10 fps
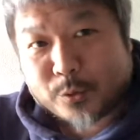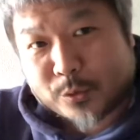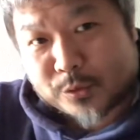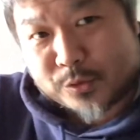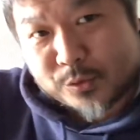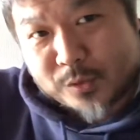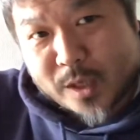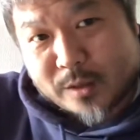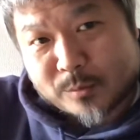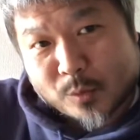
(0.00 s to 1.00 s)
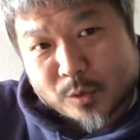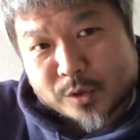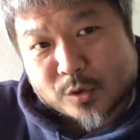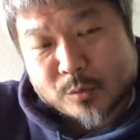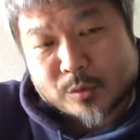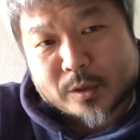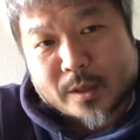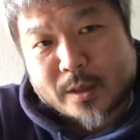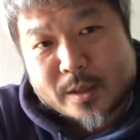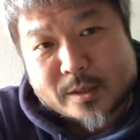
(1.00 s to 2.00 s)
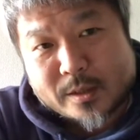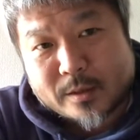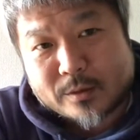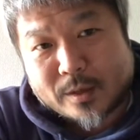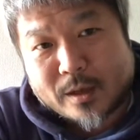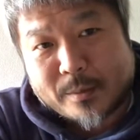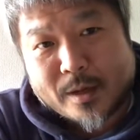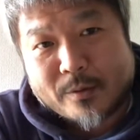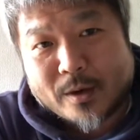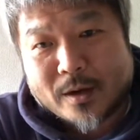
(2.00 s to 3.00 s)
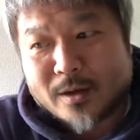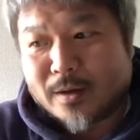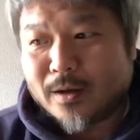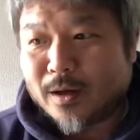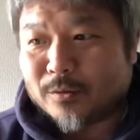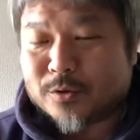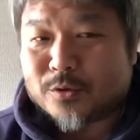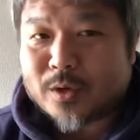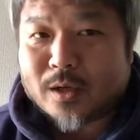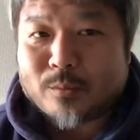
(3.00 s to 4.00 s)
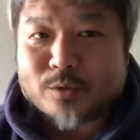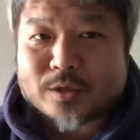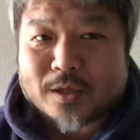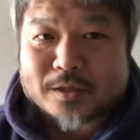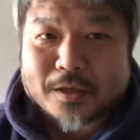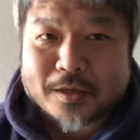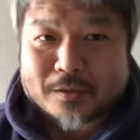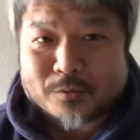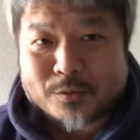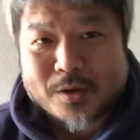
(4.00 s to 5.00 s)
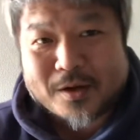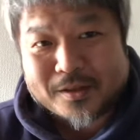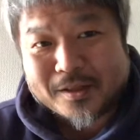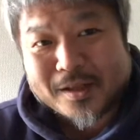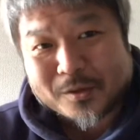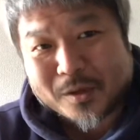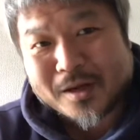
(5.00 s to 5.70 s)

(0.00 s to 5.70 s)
を10年も以上も展開してきてる田辺屋はあの非常に金持ちなんじゃないかと言われてたりとか